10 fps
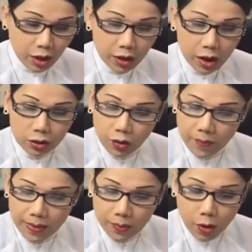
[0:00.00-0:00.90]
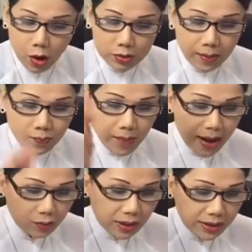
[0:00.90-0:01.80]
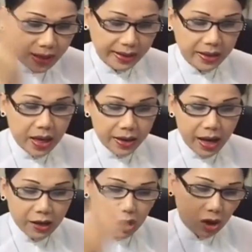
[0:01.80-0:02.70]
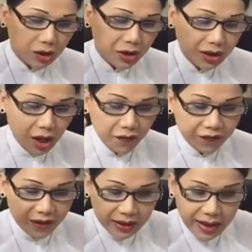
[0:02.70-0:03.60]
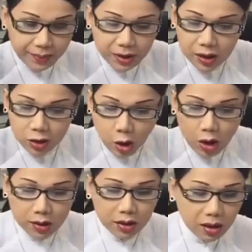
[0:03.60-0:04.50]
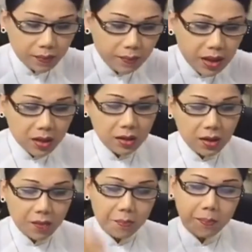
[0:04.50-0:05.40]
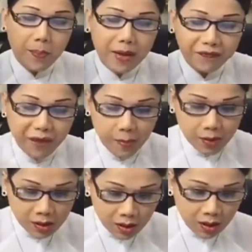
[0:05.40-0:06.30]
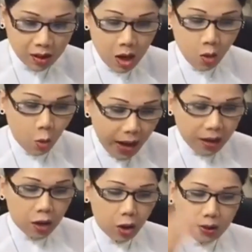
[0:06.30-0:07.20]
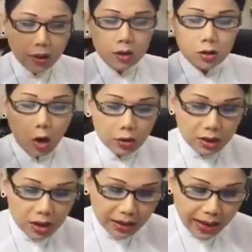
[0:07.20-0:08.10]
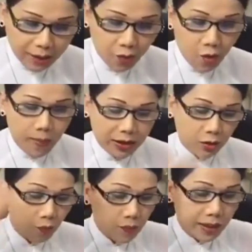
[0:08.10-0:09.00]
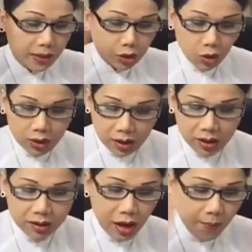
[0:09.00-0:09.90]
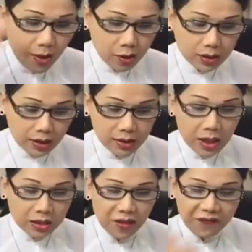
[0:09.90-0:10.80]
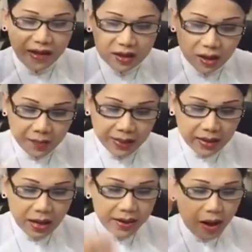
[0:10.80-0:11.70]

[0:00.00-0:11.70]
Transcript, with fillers: cho nên tôi mong cô thông báo tin này để cho người dân Việt Nam trên toàn nước biết được mà phòng ngừa hoặc có những tổ chức nào mà chuẩn bị xuống đường để biểu tình thì phải tìm cách